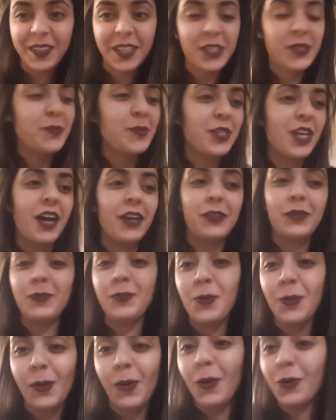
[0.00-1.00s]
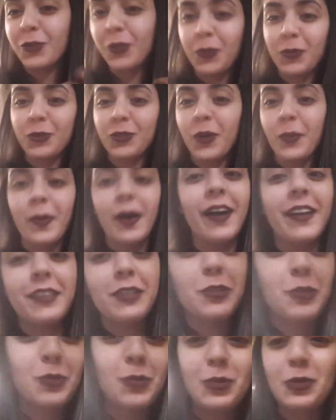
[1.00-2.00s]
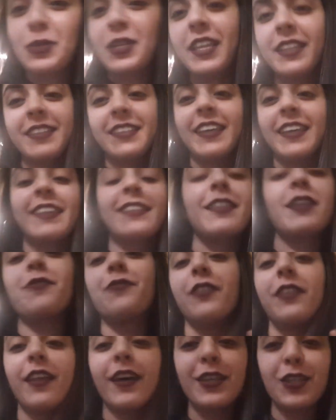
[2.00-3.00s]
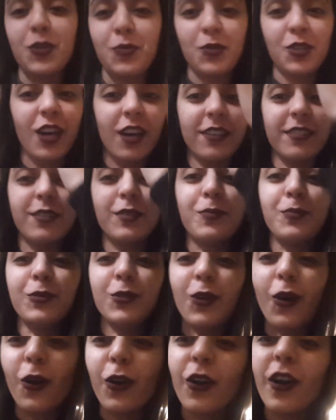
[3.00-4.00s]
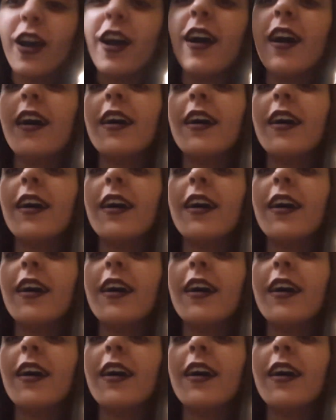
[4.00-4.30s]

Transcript: Hiçbir şartım yok. Orada burada paylaşın, şunu etiketleyin falan. Hiçbir şartım yok.